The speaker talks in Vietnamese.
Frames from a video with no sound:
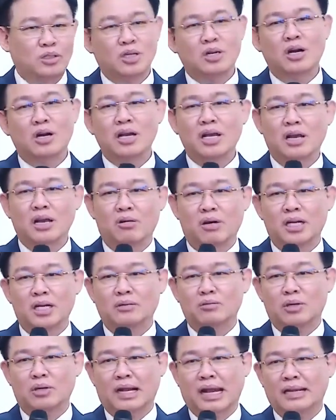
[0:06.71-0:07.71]
chưa hiểu
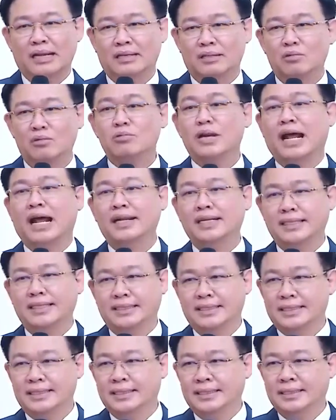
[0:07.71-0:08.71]
hết một cách đúng đắn
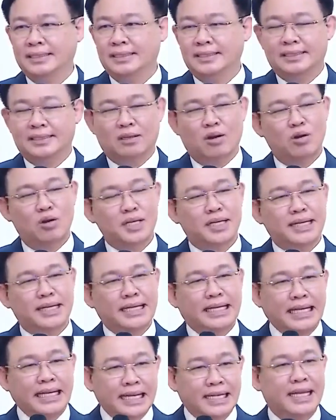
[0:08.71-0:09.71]
có
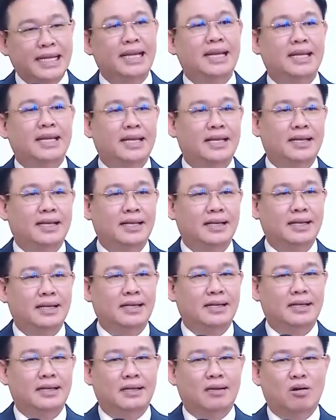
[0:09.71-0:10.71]
những cái kỳ thị
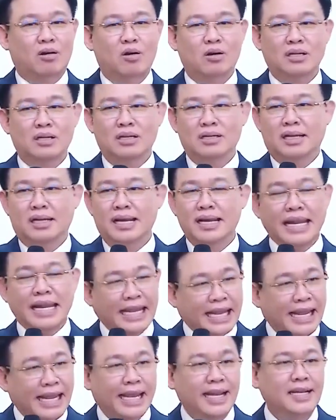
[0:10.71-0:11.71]
có những cái
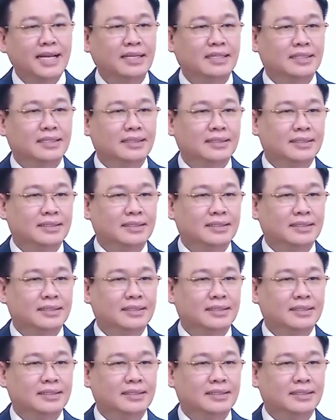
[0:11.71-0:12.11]
định kiến